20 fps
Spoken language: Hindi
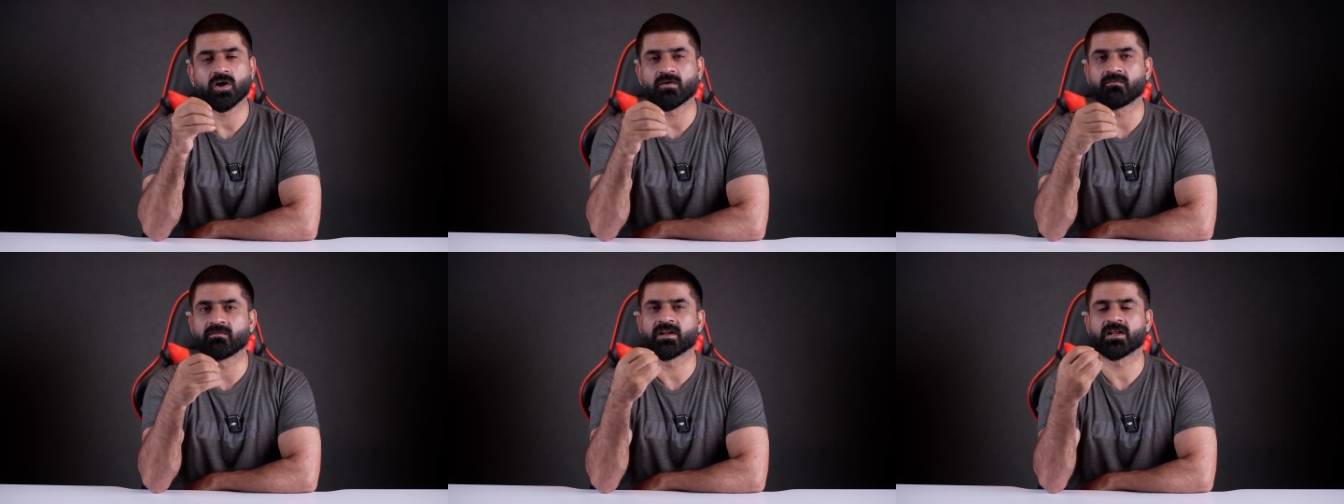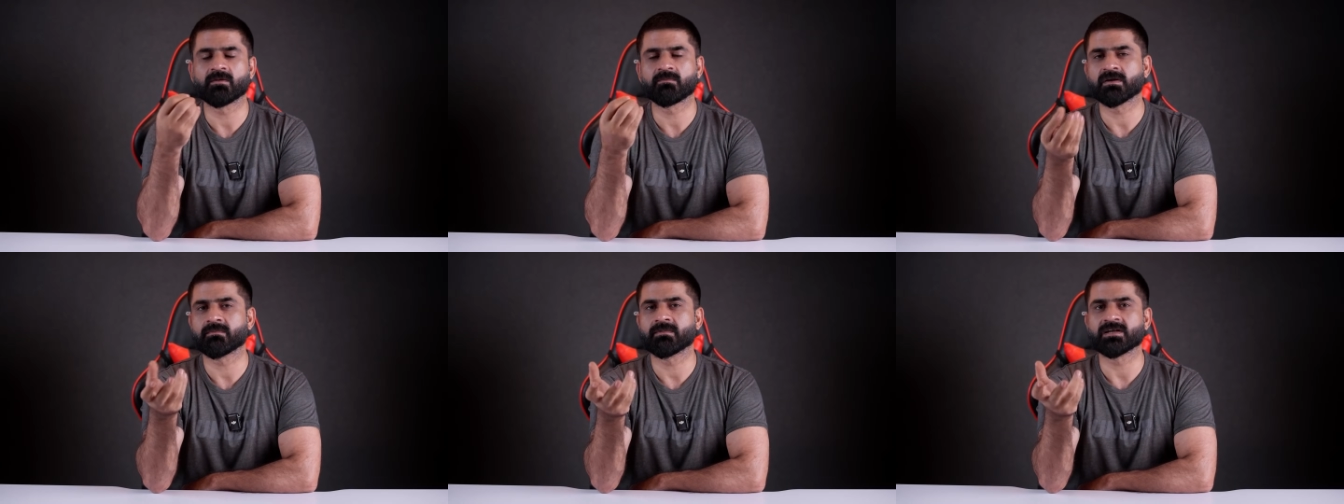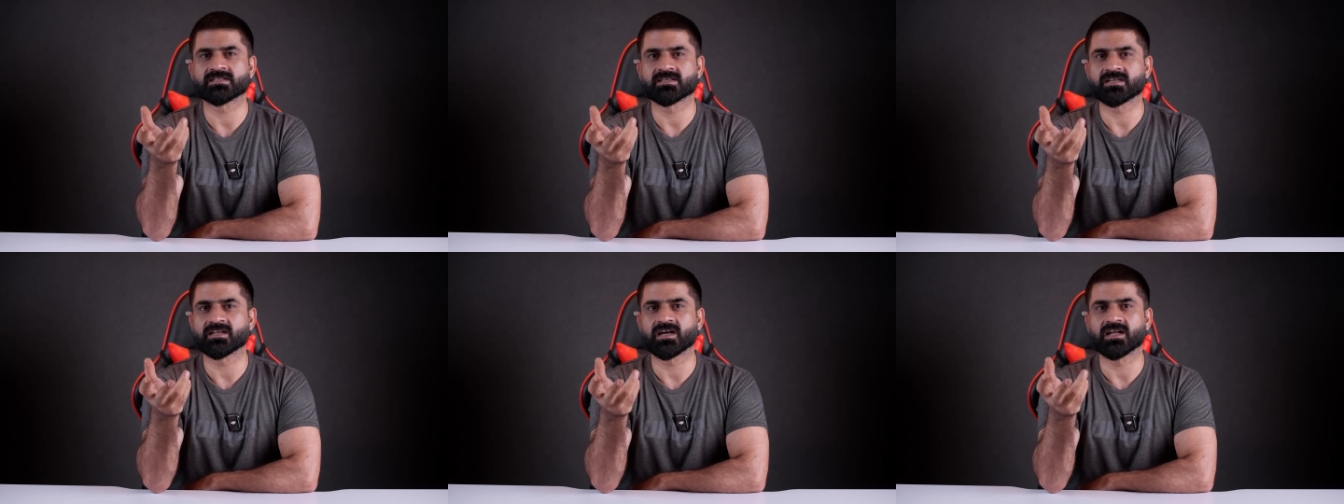और विनर भी हम
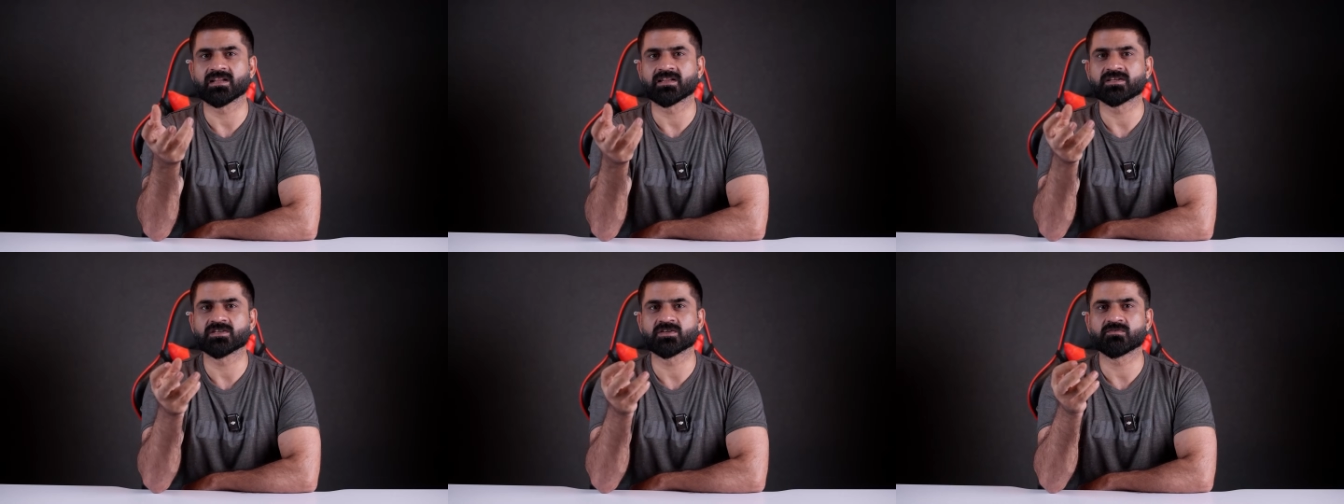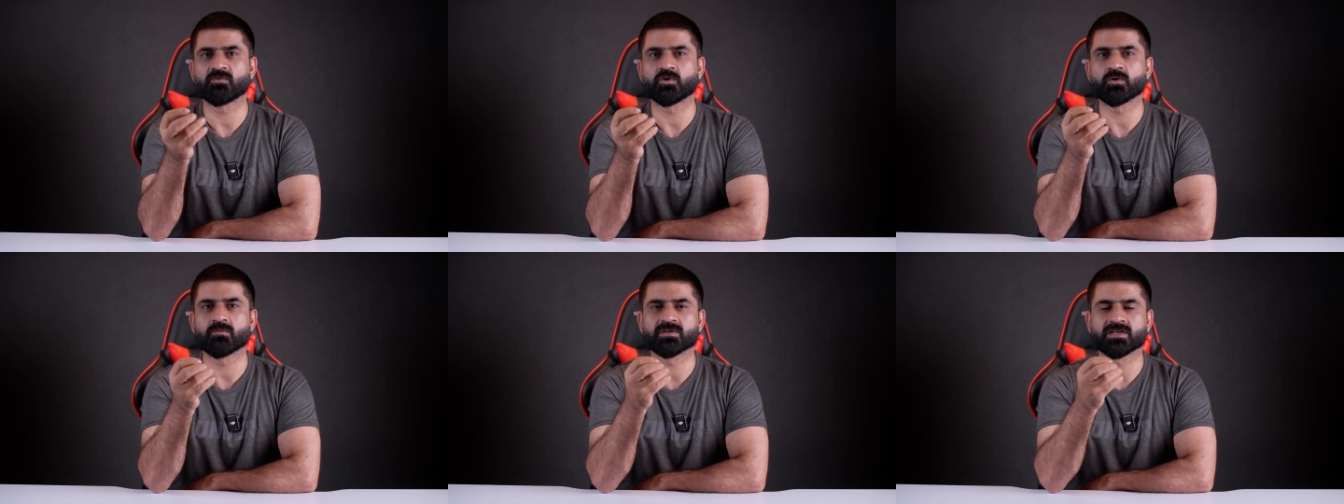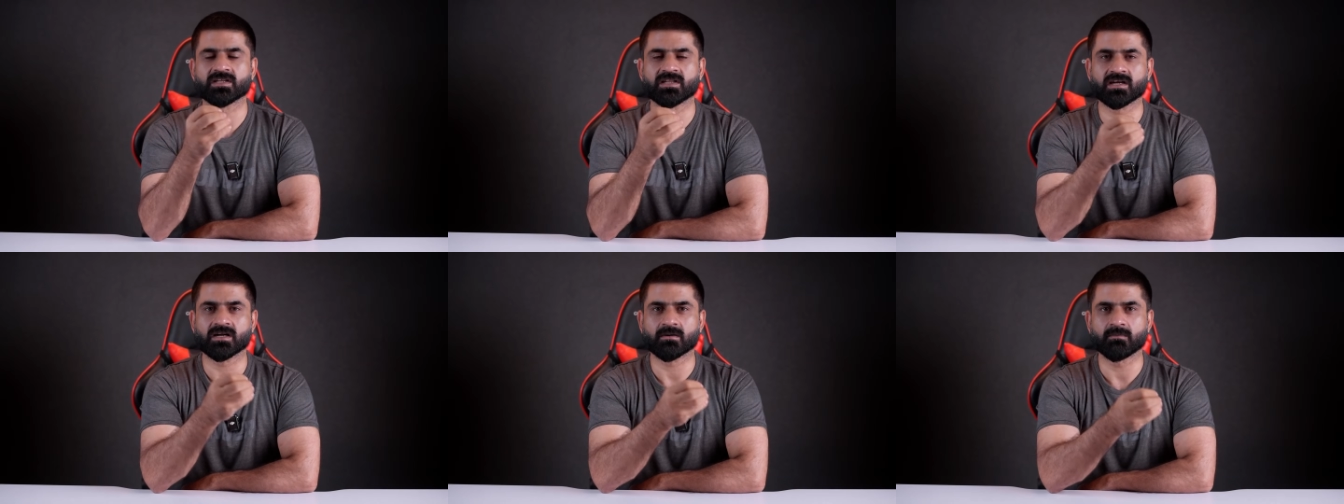ऐसे निकालते हैं जिस वीडियो पर
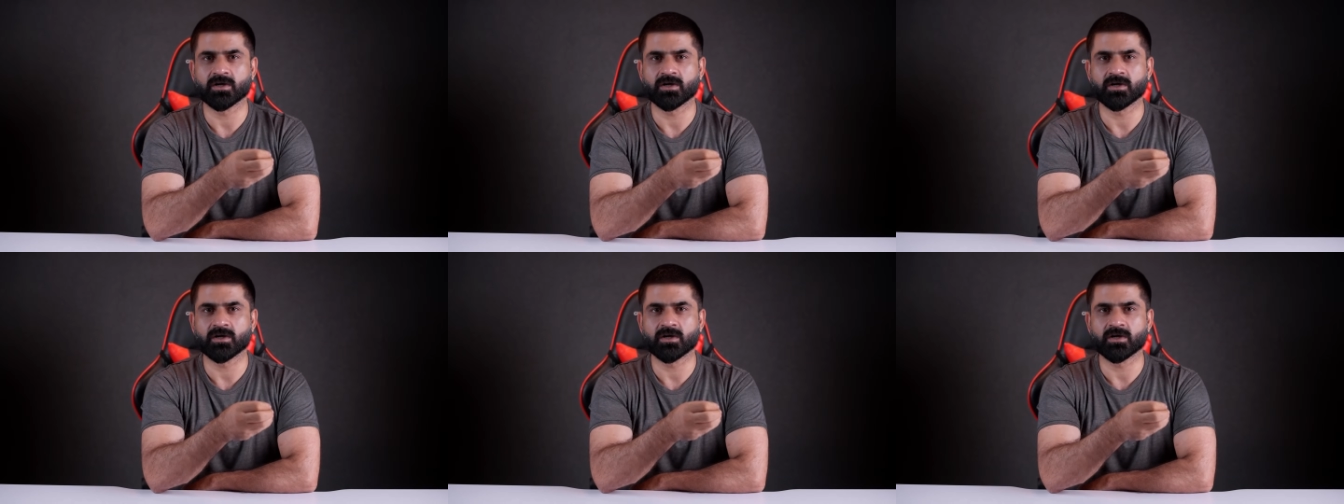ज़्यादा